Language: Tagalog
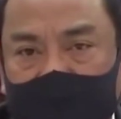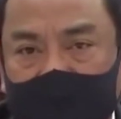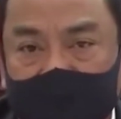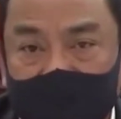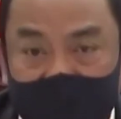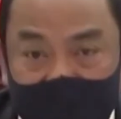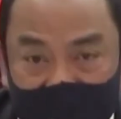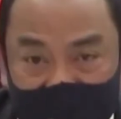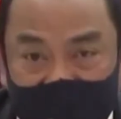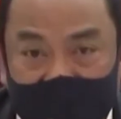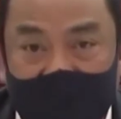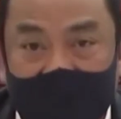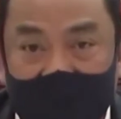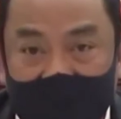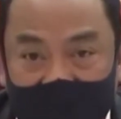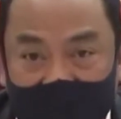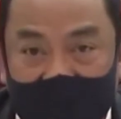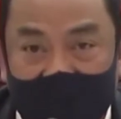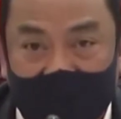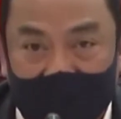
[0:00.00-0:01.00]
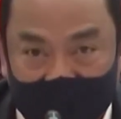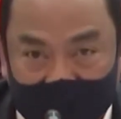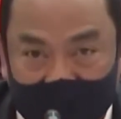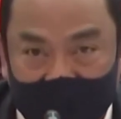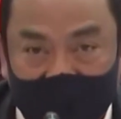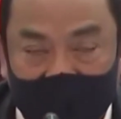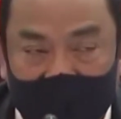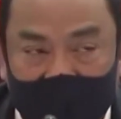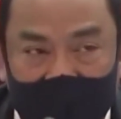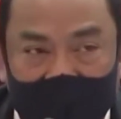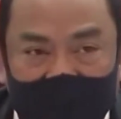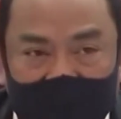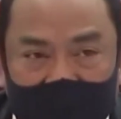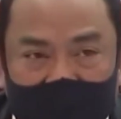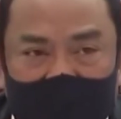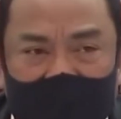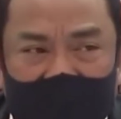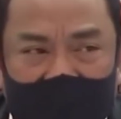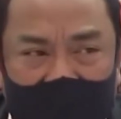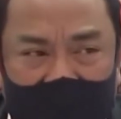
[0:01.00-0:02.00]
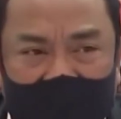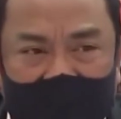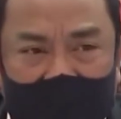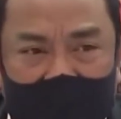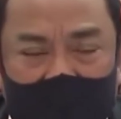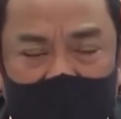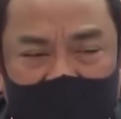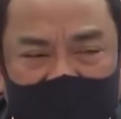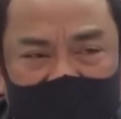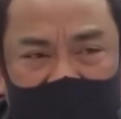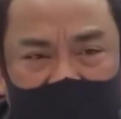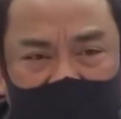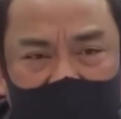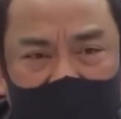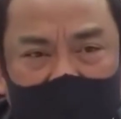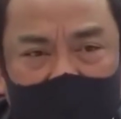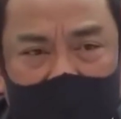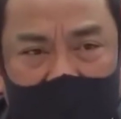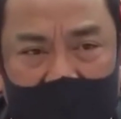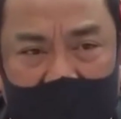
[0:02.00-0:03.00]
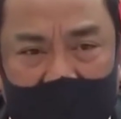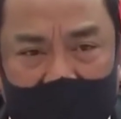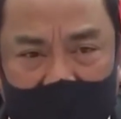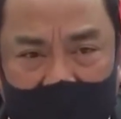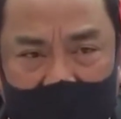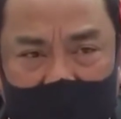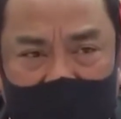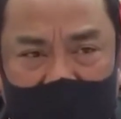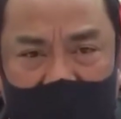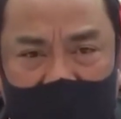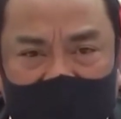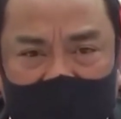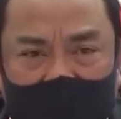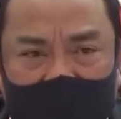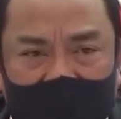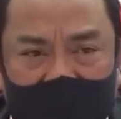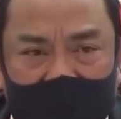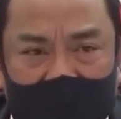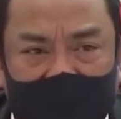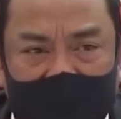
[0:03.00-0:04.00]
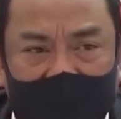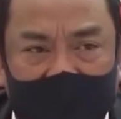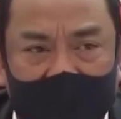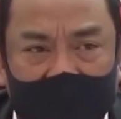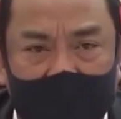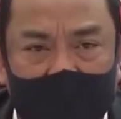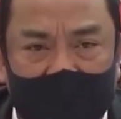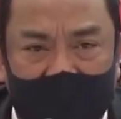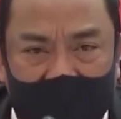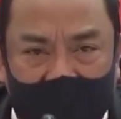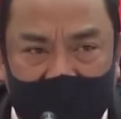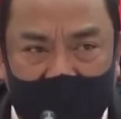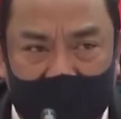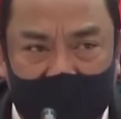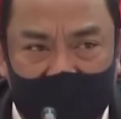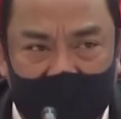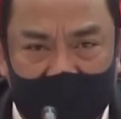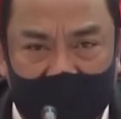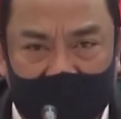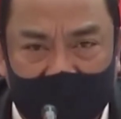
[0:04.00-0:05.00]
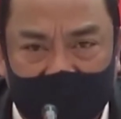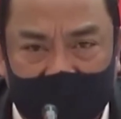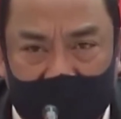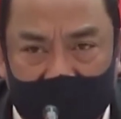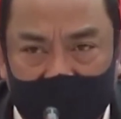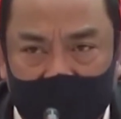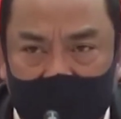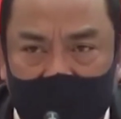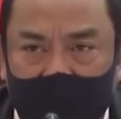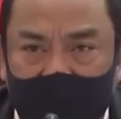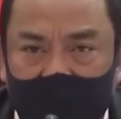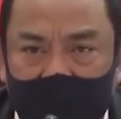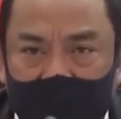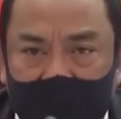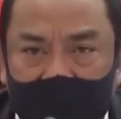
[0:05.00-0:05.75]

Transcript: Inimbestigahan nga natin. Kaya hindi pa nga masyadong maaga para sabihin natin pinaglaruan agad tayo.